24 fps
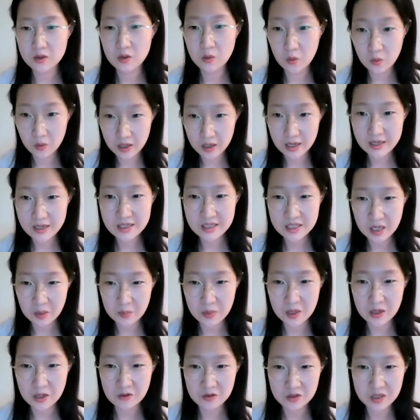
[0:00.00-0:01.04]
온라인
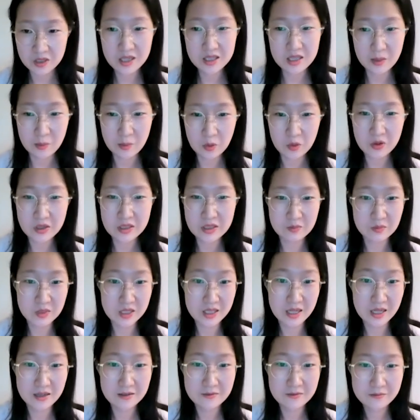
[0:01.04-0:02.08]
장바구니에 담고
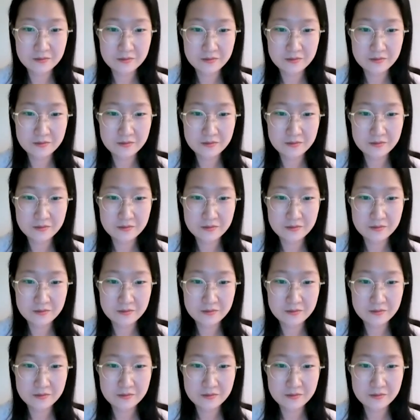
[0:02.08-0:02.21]
있습니다.